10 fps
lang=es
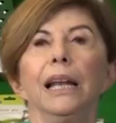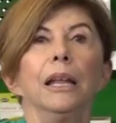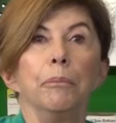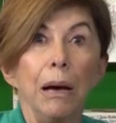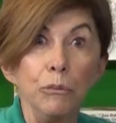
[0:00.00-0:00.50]
Y
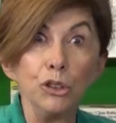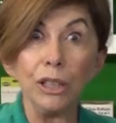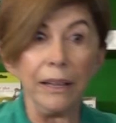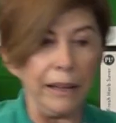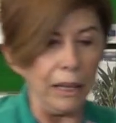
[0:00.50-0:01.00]
les vamos
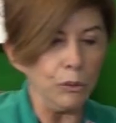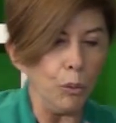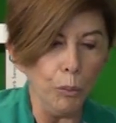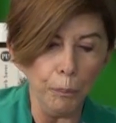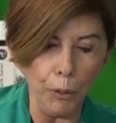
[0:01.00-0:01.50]
a dar
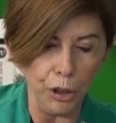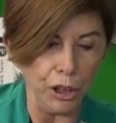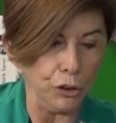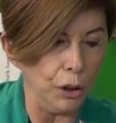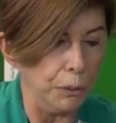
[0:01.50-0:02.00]
un
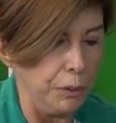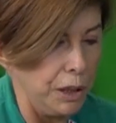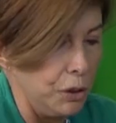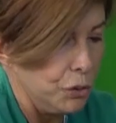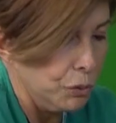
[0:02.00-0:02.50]
poquito de
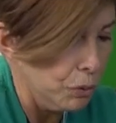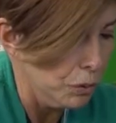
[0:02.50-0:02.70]
brillo.